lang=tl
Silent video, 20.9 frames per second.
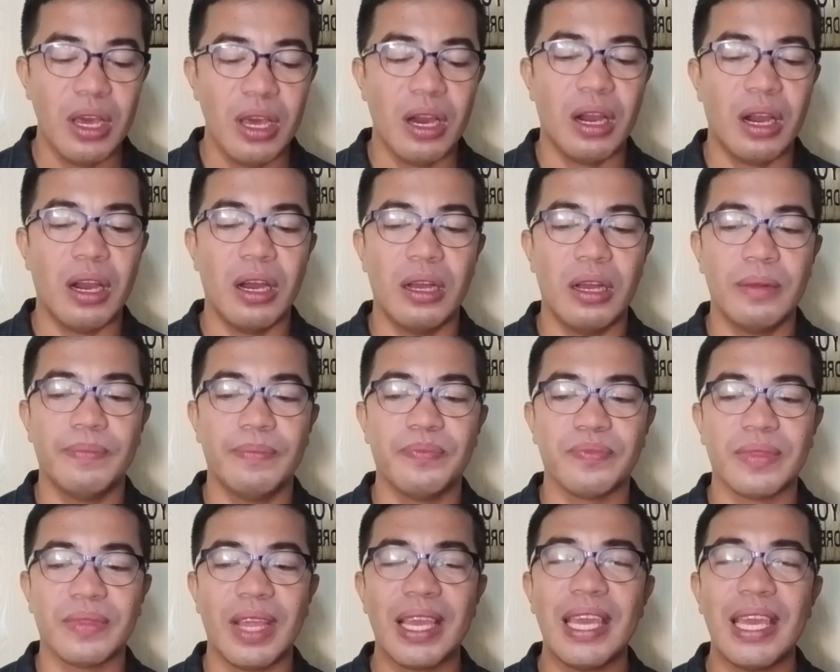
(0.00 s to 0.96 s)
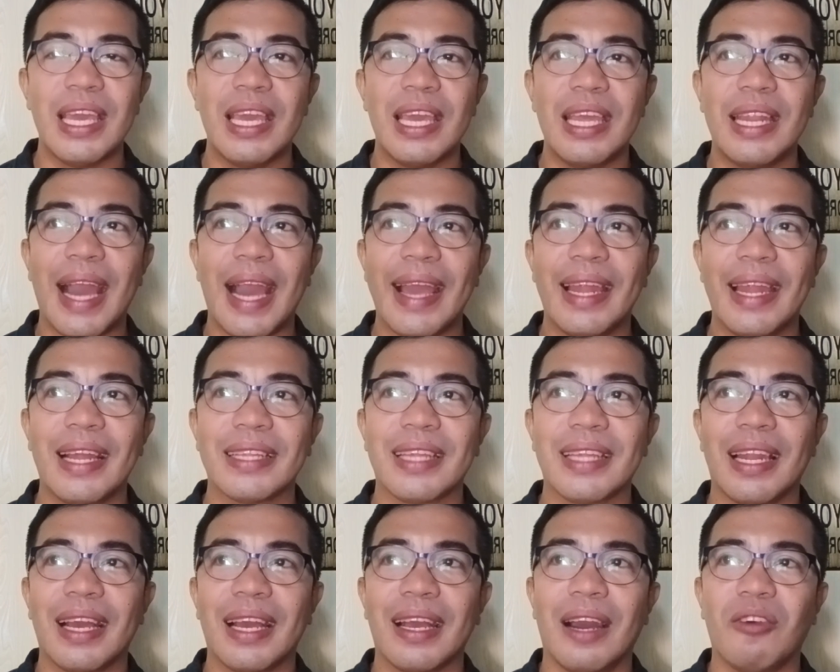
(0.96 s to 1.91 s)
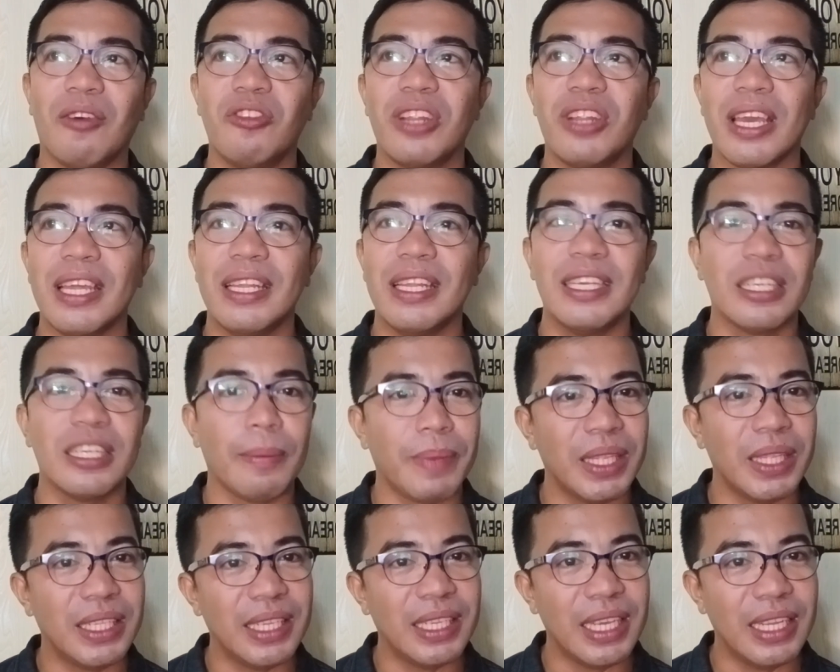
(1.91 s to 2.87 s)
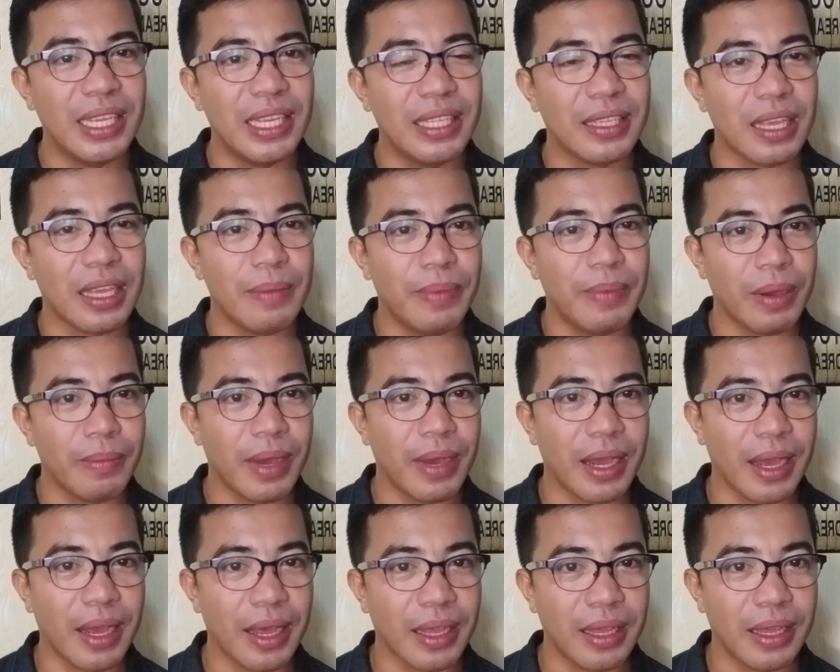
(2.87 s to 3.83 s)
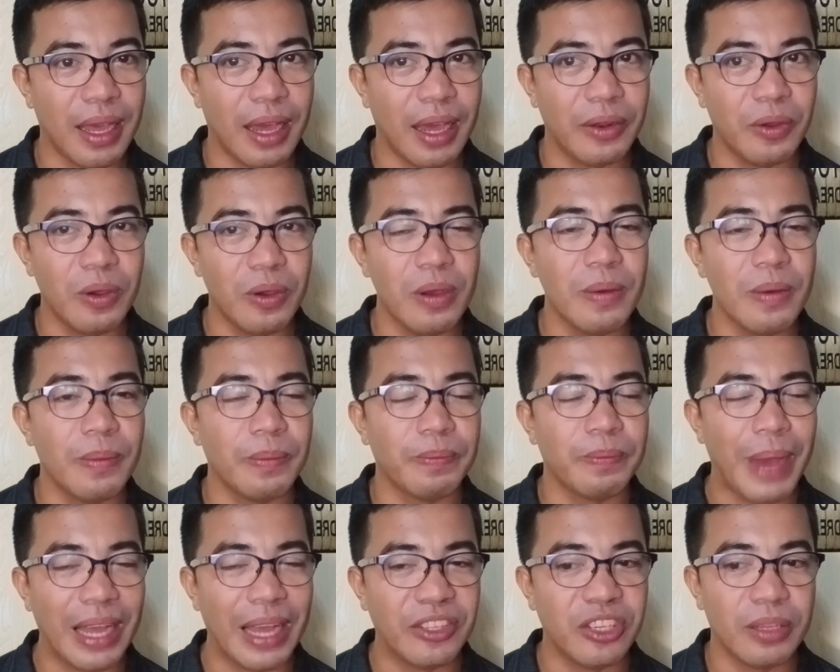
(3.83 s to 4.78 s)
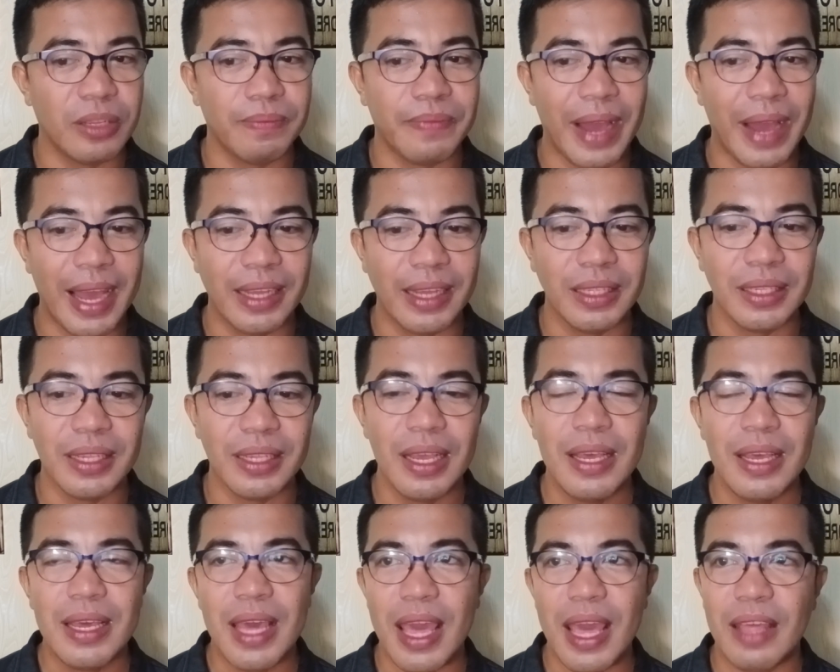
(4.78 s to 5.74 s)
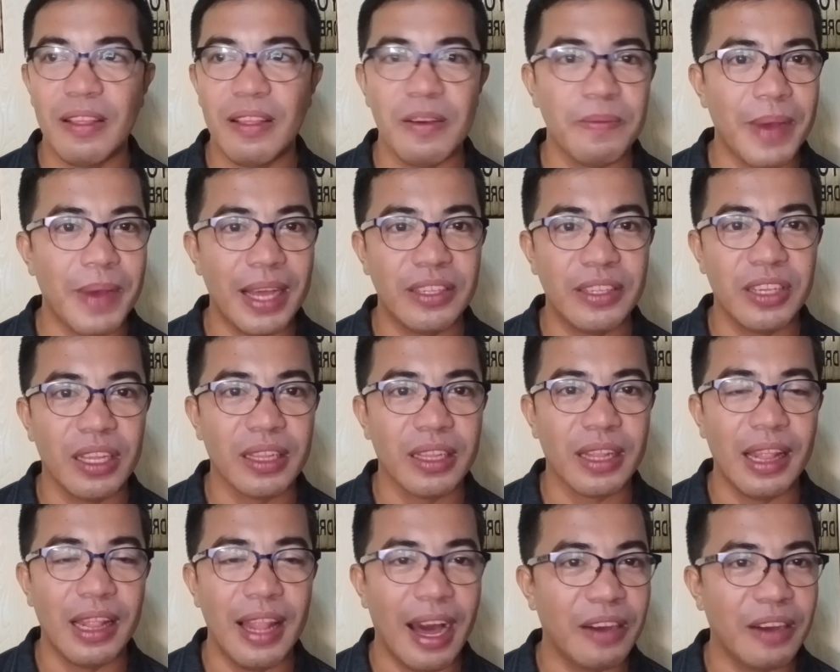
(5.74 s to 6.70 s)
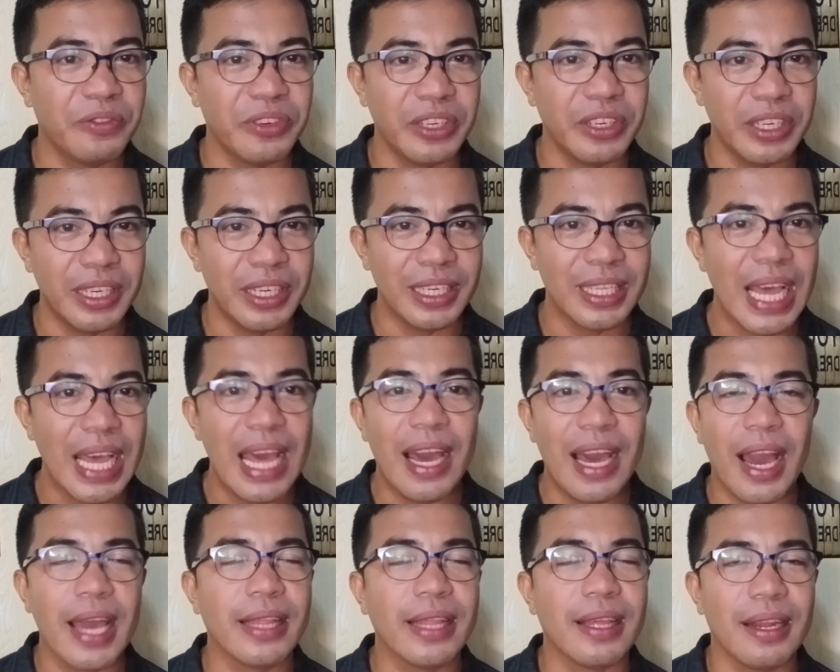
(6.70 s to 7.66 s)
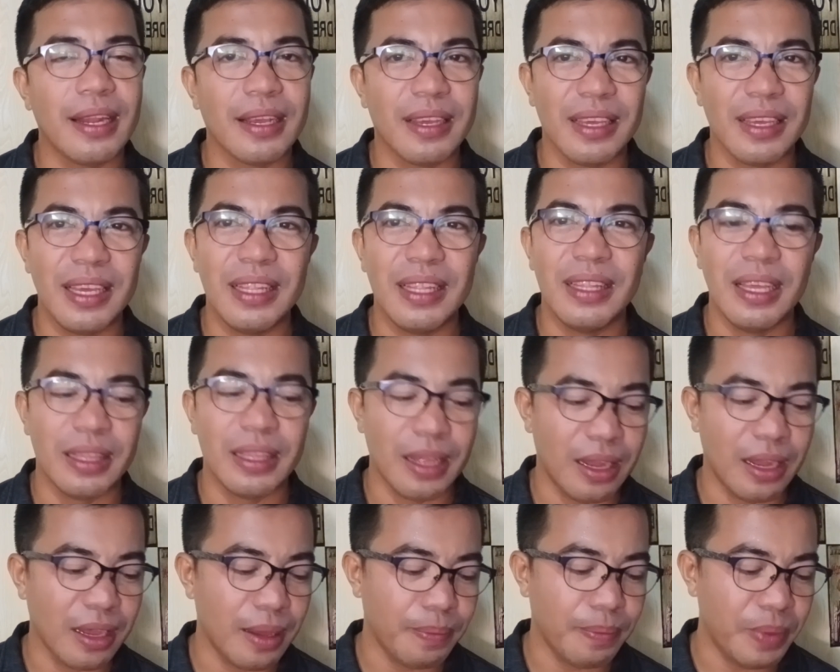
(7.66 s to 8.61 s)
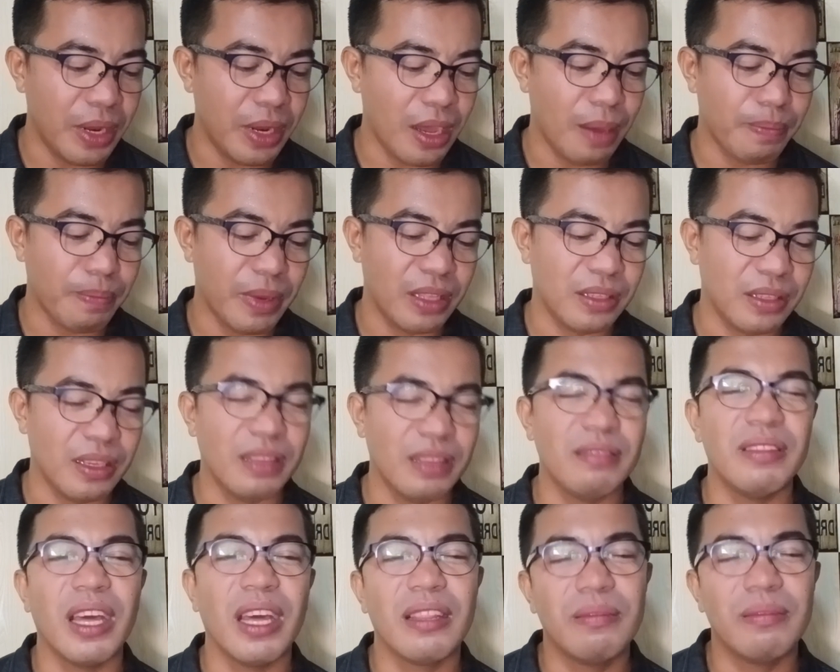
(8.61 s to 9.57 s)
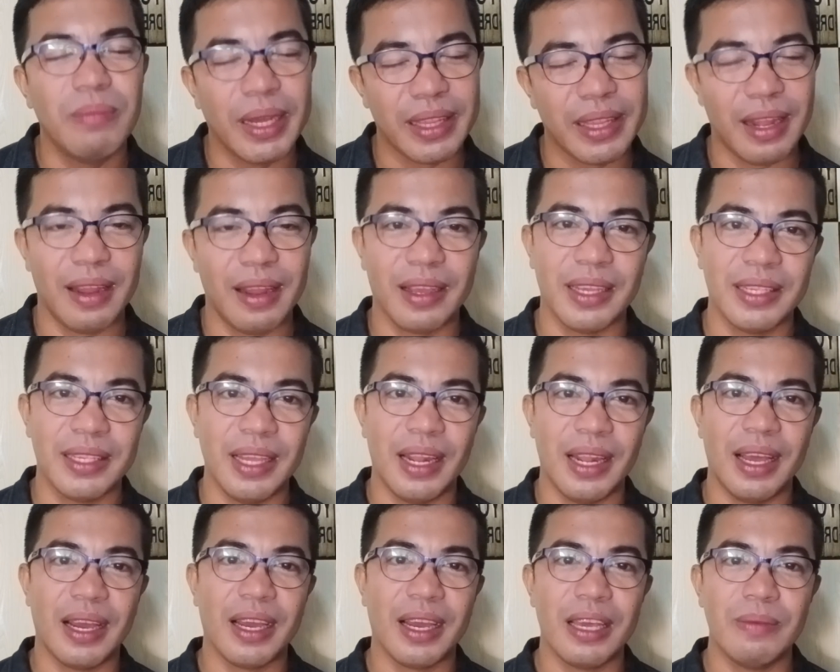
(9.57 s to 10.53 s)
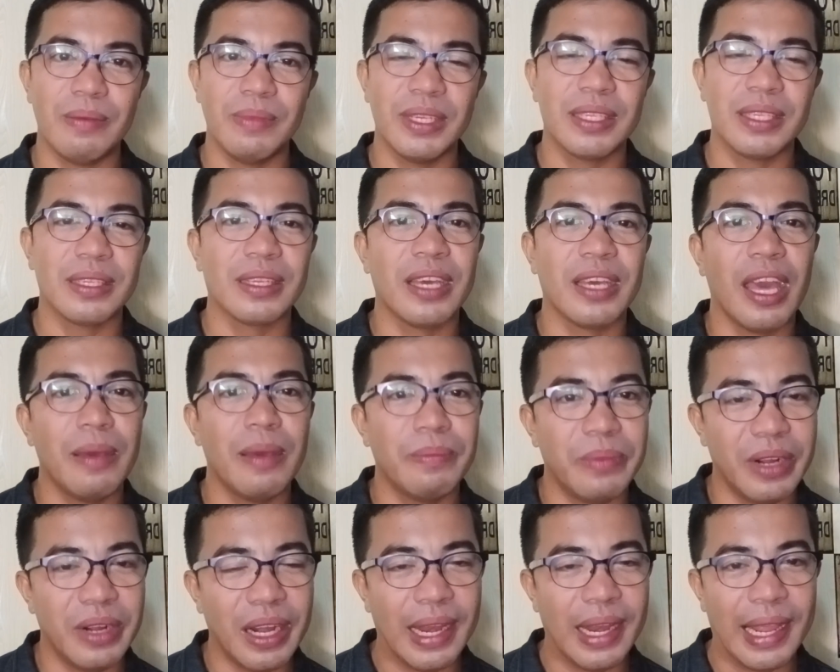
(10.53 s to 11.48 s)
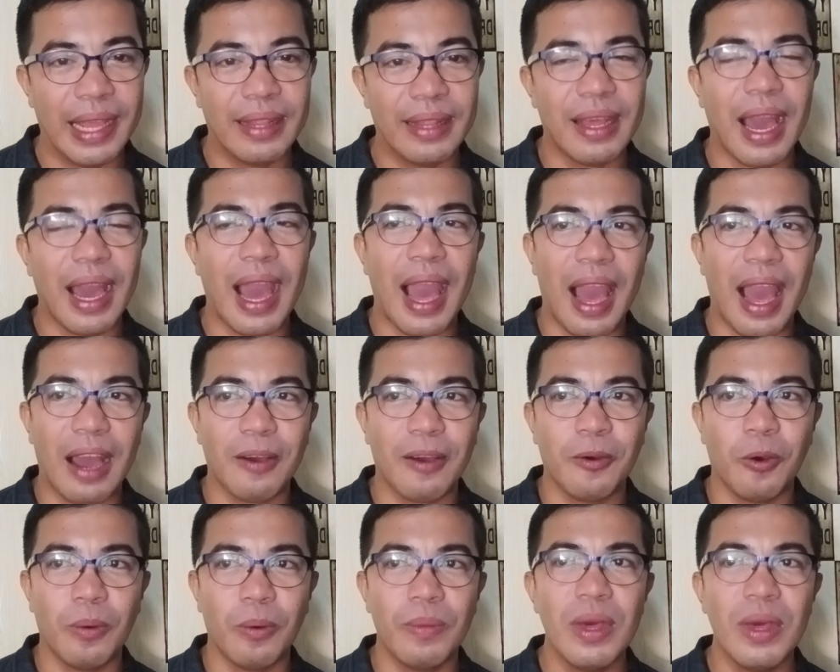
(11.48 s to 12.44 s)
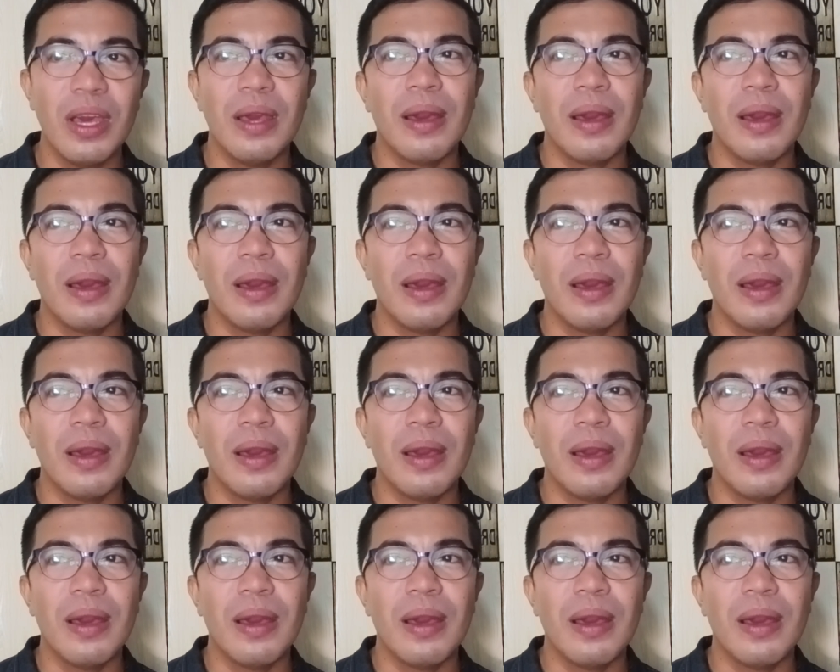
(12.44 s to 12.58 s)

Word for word: Um, nanghihinay lang talaga ako na hindi siya pansinin sa ibang mga ano, pageant fans and uh, pageant lovers ay talagang hindi talaga pinapansin. Deadma talaga sila kay Miss Kimberlyn ako.